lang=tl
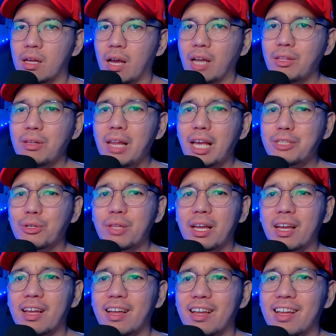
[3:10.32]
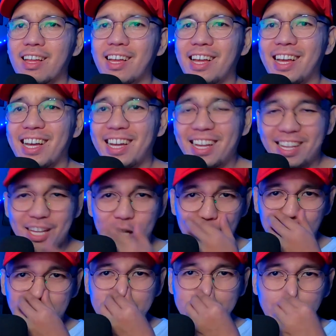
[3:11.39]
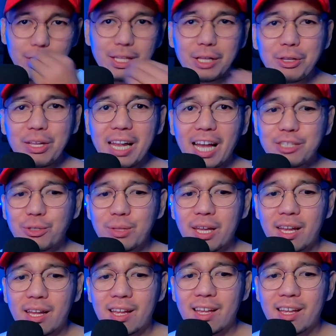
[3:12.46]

Ano yung laso na? Winston, ano yung laso na?